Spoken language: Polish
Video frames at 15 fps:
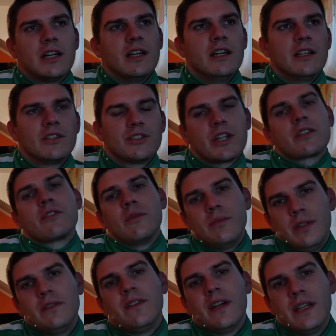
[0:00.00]
e,
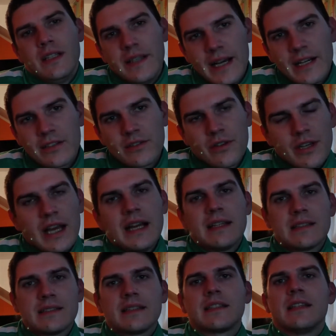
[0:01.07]
żartobliwe, jak to
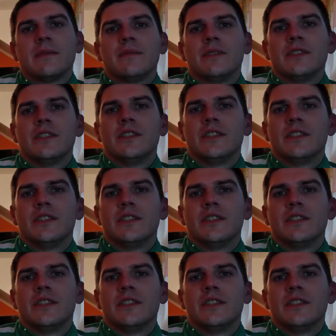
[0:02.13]
ja, zatem